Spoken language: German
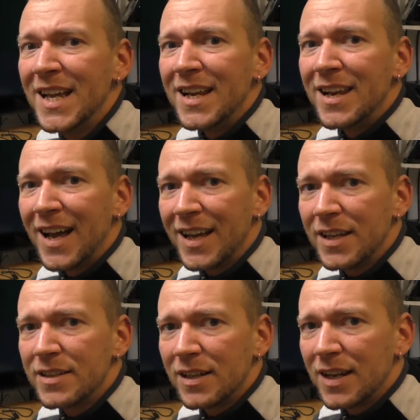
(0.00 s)

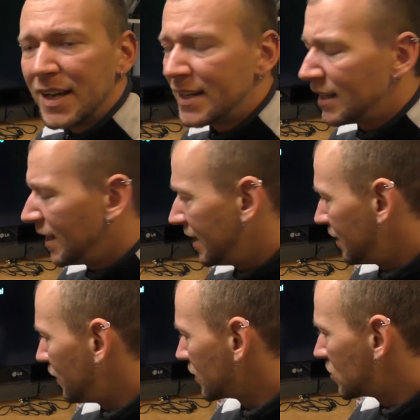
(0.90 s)
Leider, leider, leider
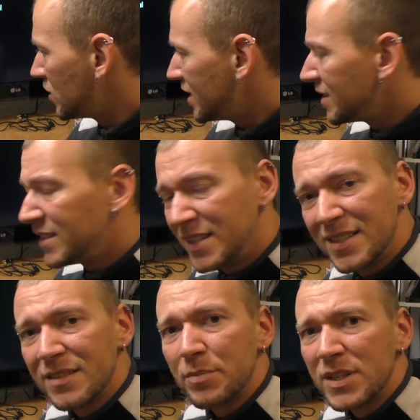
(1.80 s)
funktionieren
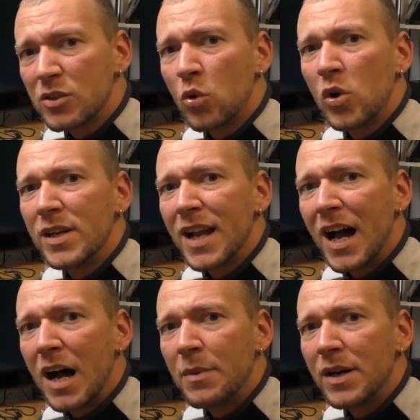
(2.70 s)
diese Pistolen
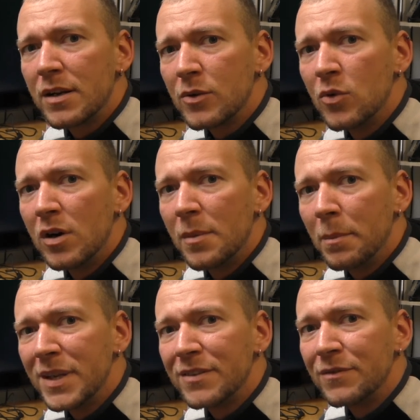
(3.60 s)
aber nur
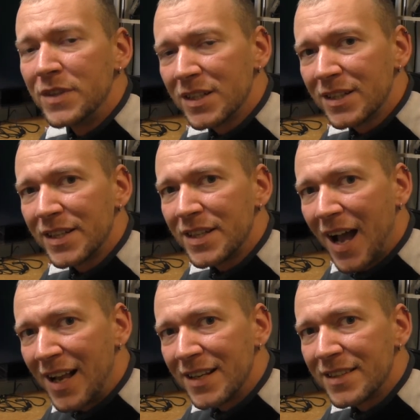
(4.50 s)
mit wirklich
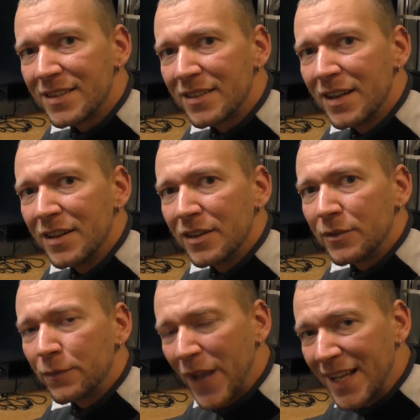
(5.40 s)
alten
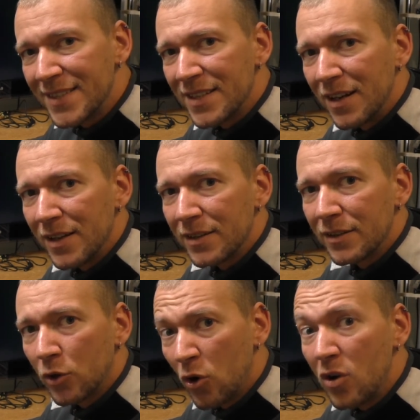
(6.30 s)
Fernsehern,
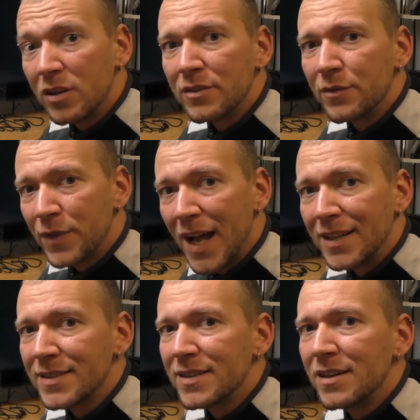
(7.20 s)

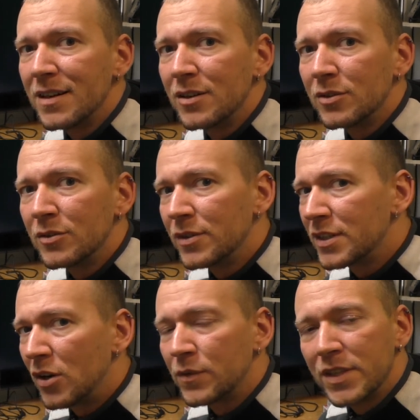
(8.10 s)
Röhrenfernseher
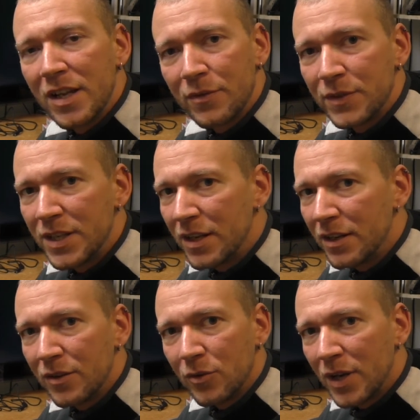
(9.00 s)
und auf
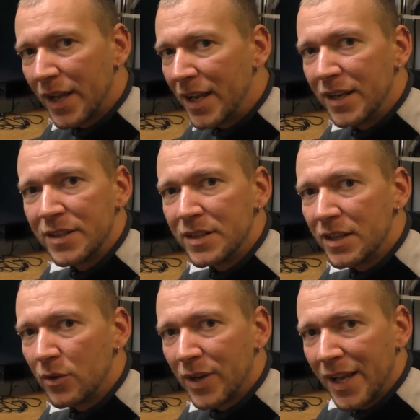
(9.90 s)
TFT oder
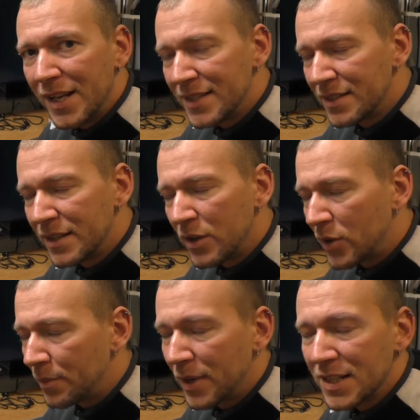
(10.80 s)
LED oder LCD
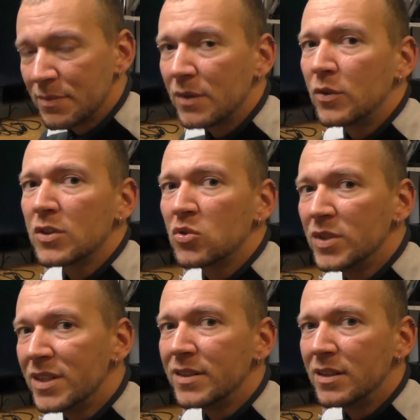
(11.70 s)
oder Plasma
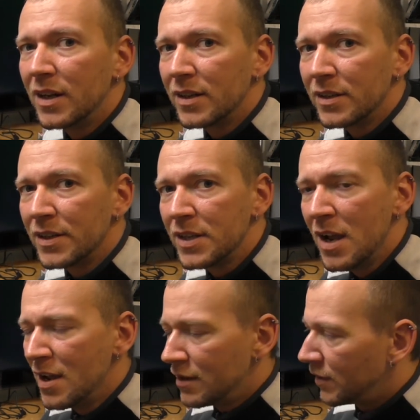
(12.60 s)
funktionieren die leider nicht,
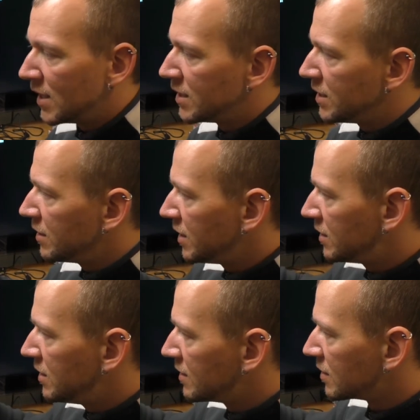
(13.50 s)
weil die
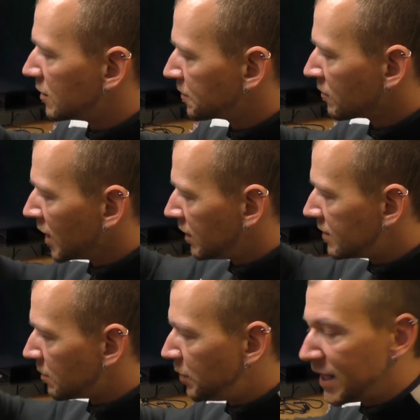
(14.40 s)
nicht diese
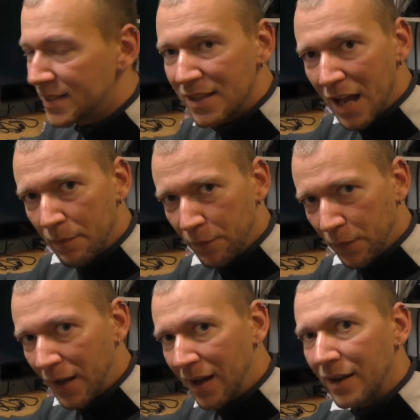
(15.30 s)
diese
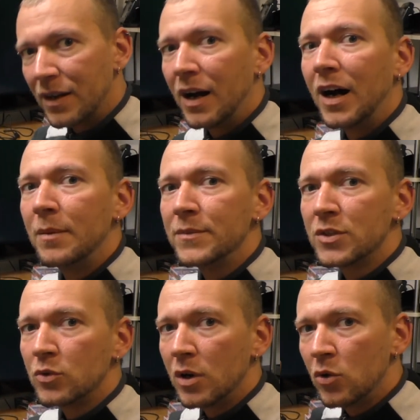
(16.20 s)
Pixelabfrage haben.
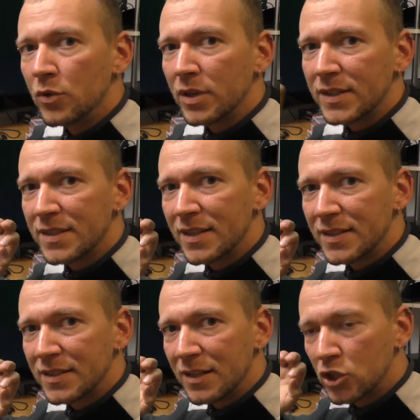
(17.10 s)
So, oh, das ist
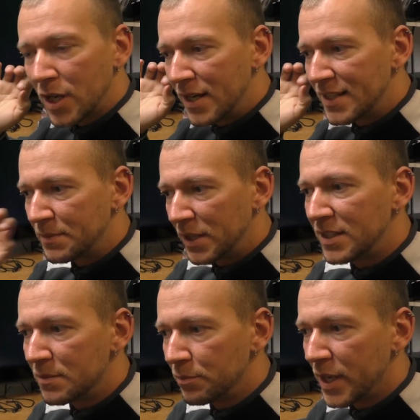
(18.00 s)
jetzt, der Strahl ist jetzt bei
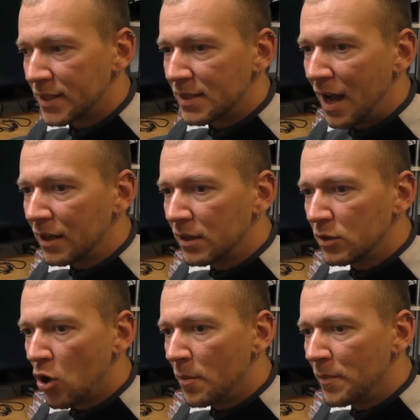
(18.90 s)
diesem Pixel
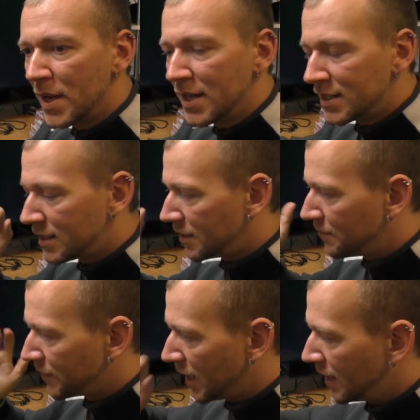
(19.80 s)
angekommen,
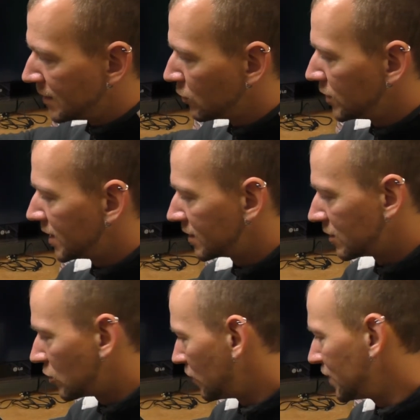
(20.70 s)
ähm, also ist das
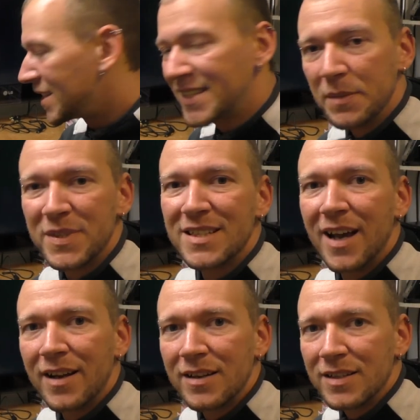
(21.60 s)
getroffen. Das gibt es
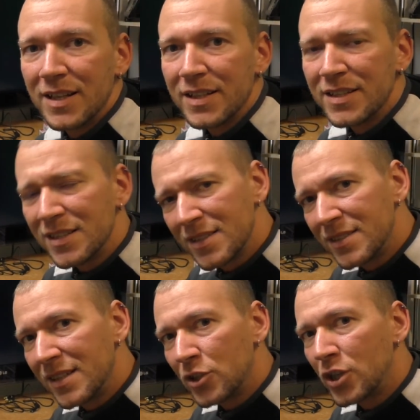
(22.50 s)
leider da nicht. Das
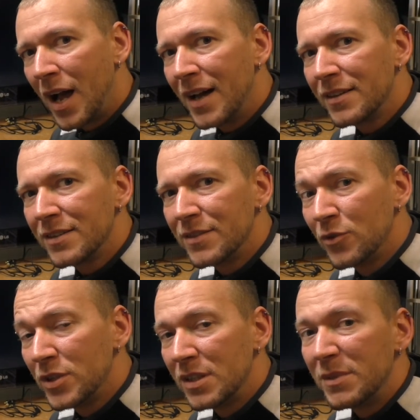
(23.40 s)
ist sehr schade, die
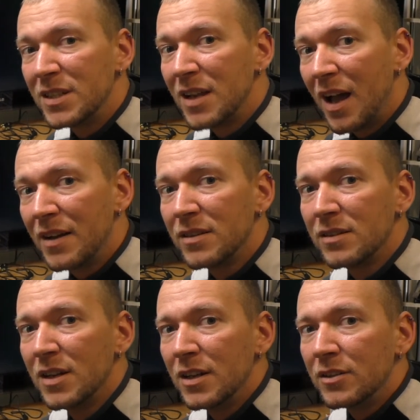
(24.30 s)
würde ich nämlich
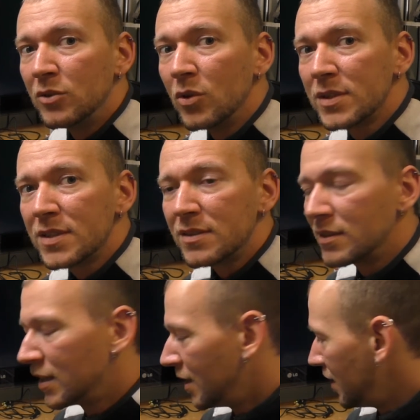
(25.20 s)
gerne
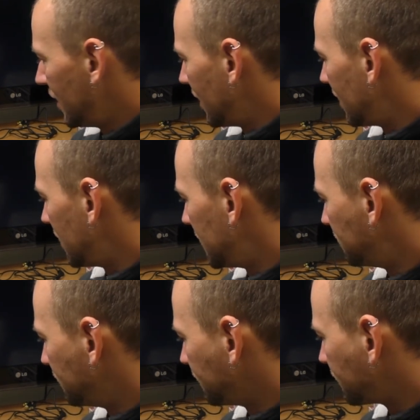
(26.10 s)
nutzen.
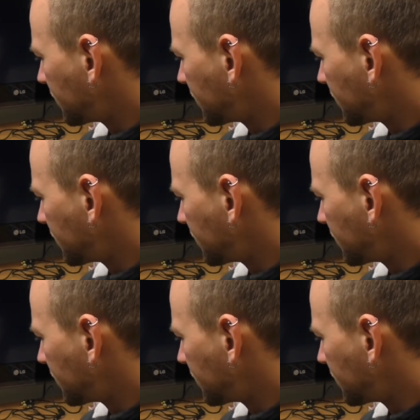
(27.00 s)
Ähm,